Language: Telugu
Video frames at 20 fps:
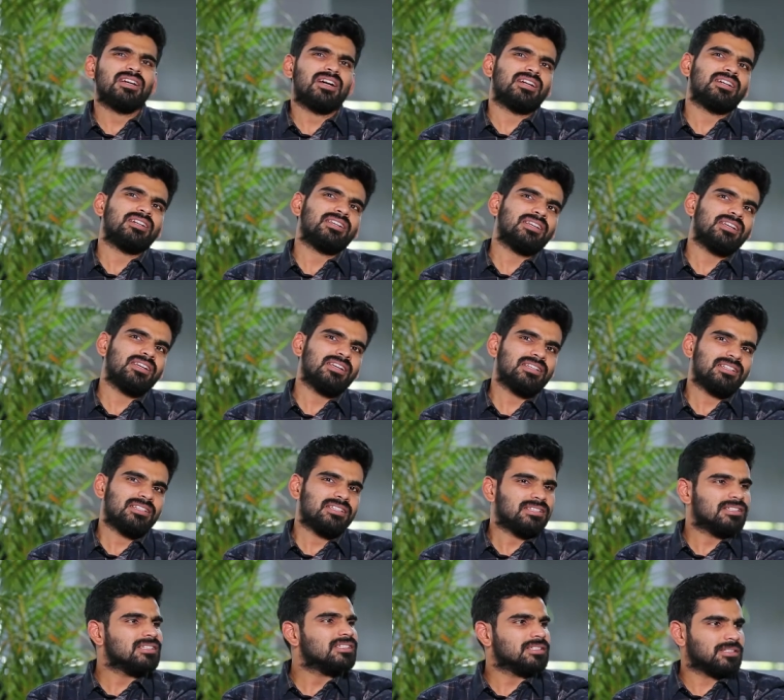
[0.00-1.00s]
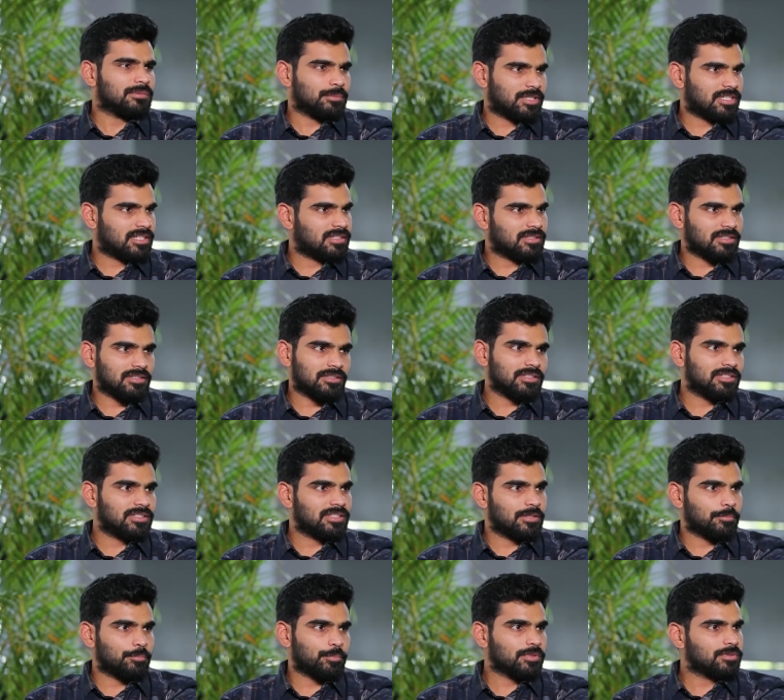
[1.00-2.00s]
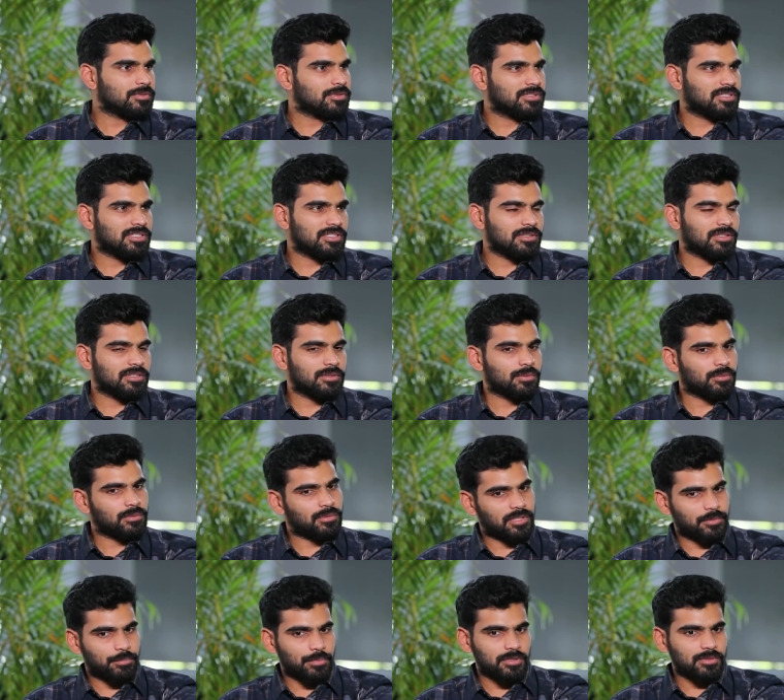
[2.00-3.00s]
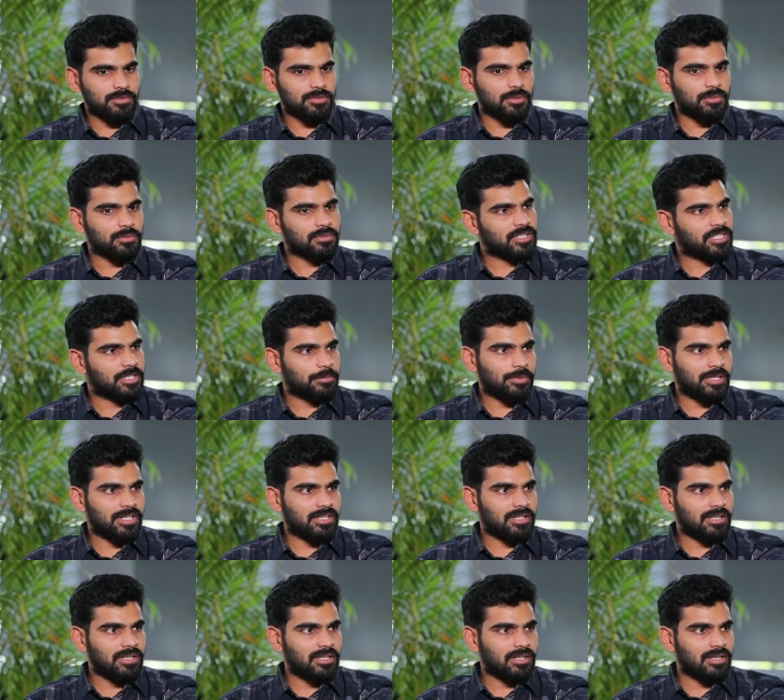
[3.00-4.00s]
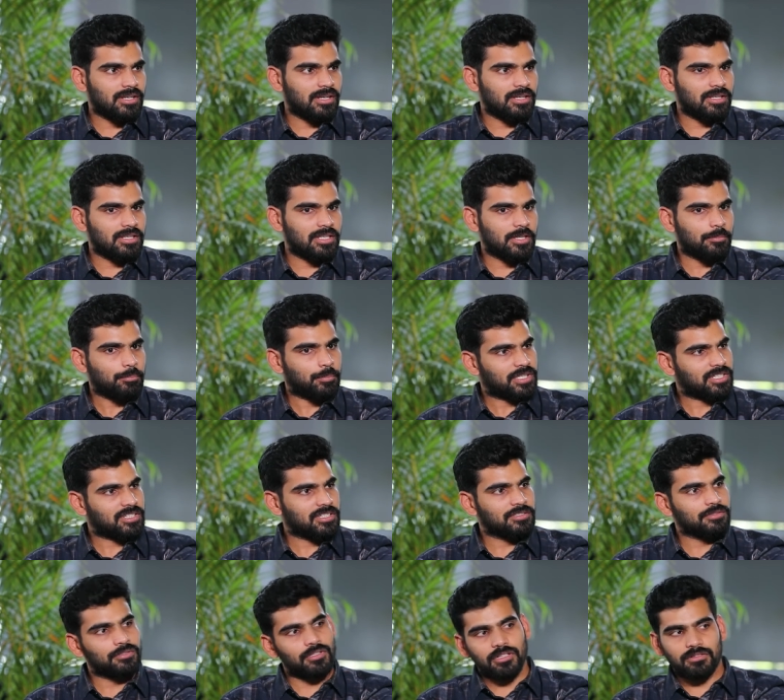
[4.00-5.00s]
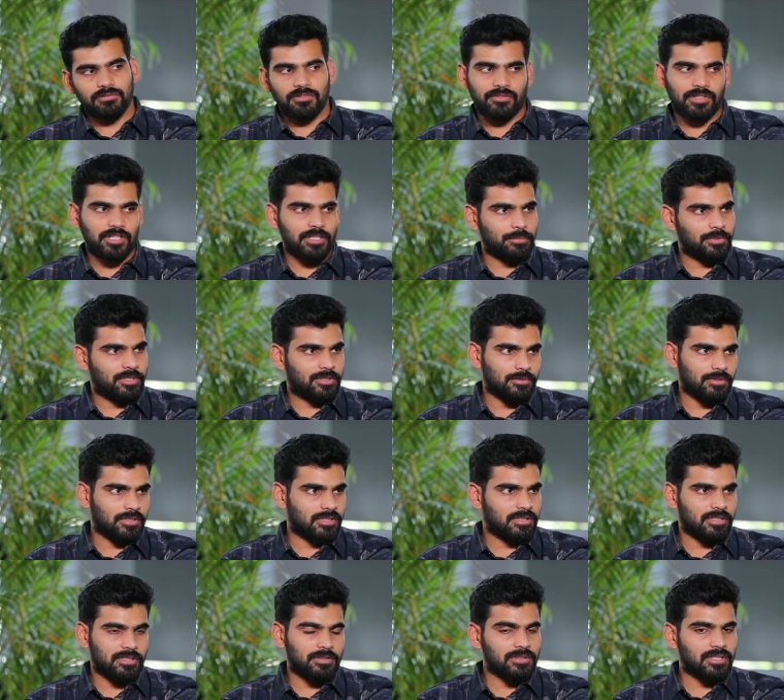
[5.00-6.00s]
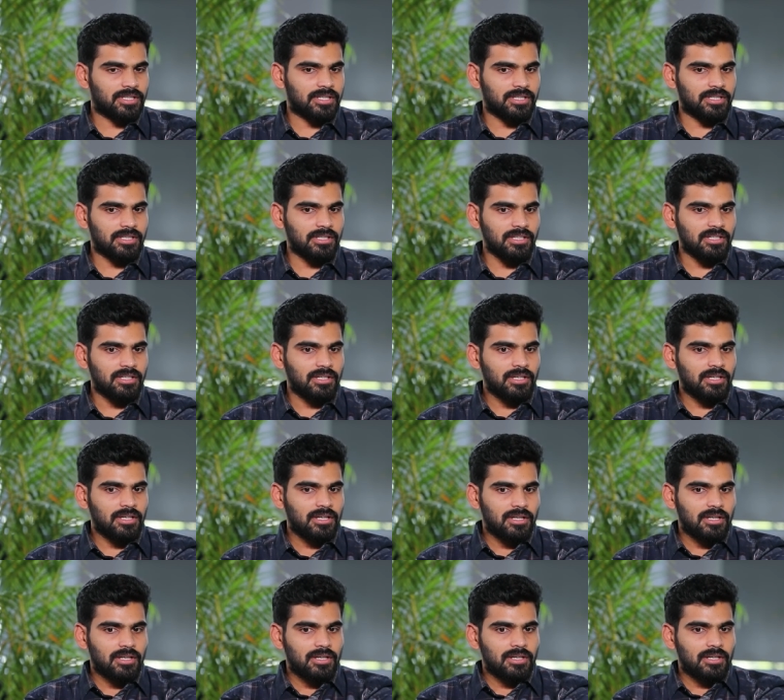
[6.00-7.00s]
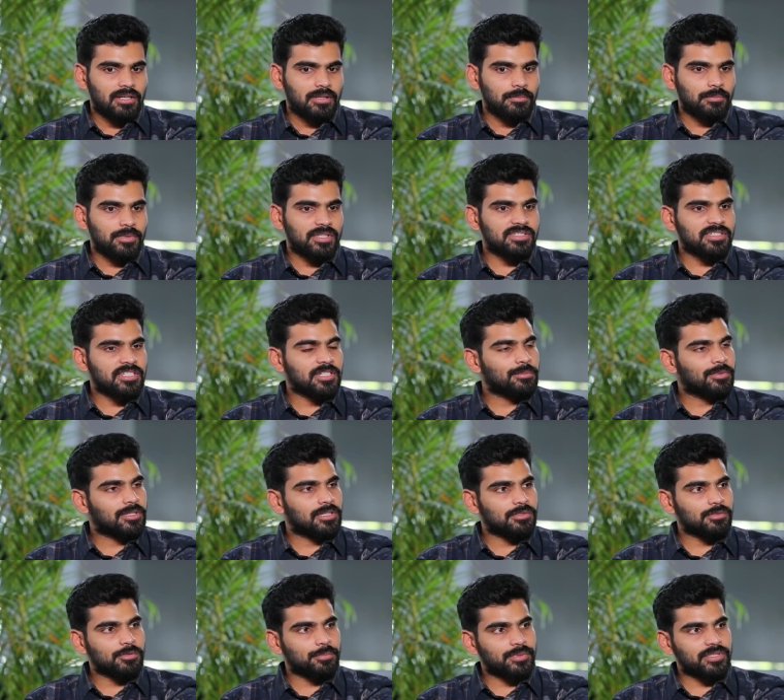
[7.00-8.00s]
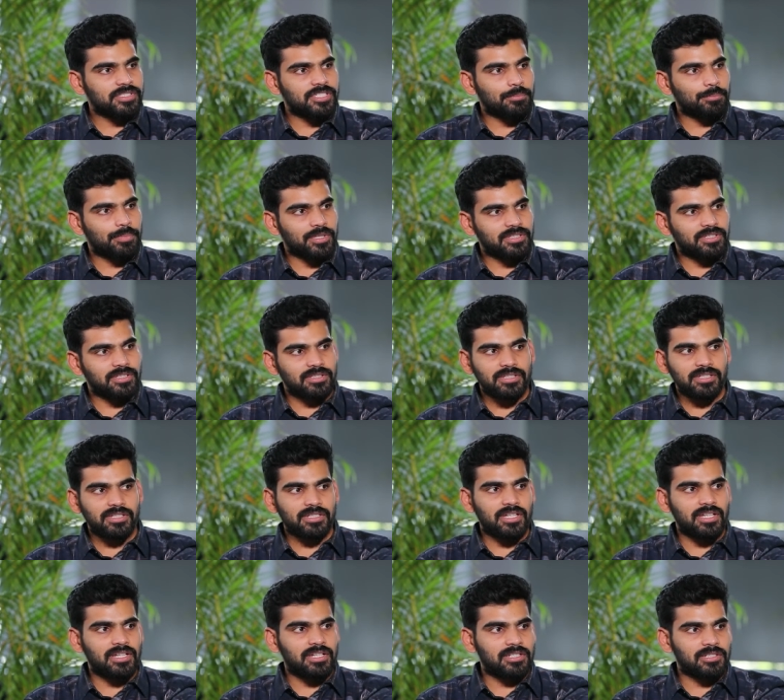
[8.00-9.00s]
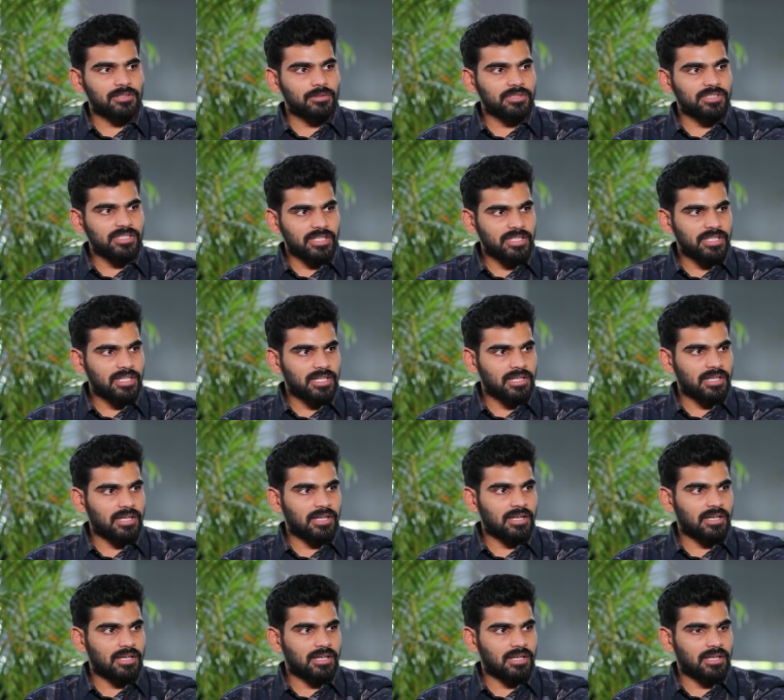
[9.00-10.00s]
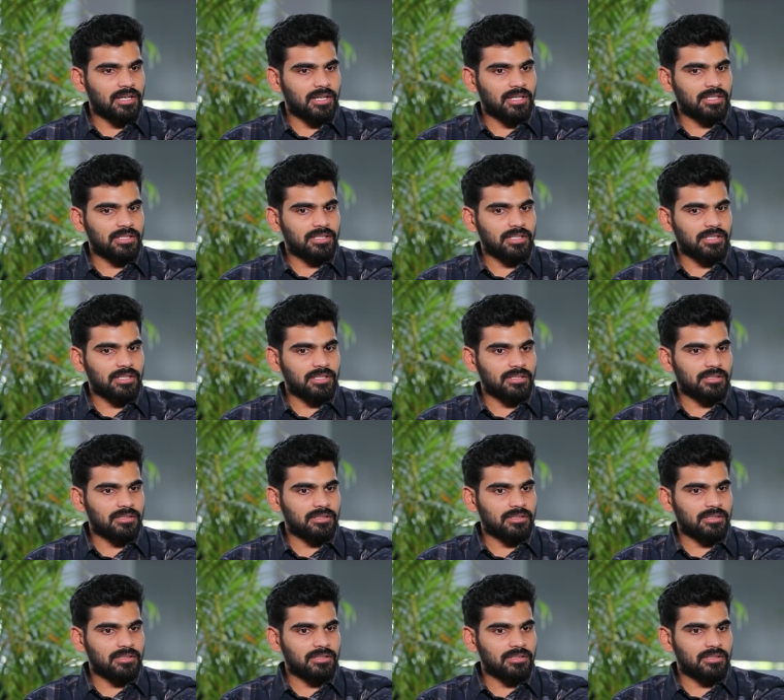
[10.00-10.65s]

అంటే మీరు అన్నట్టు ఇది ఎప్పటి నుంచి ఎప్పటి నుంచో ఉన్న డిబేటే ఎప్పటికీ సాల్వ్ అవ్వని డిబేట్ కూడా ఎందుకంటే మీరు సినిమాలో చూపించే ప్రతిదీ రియాలిటీలో చేయాలా అంటే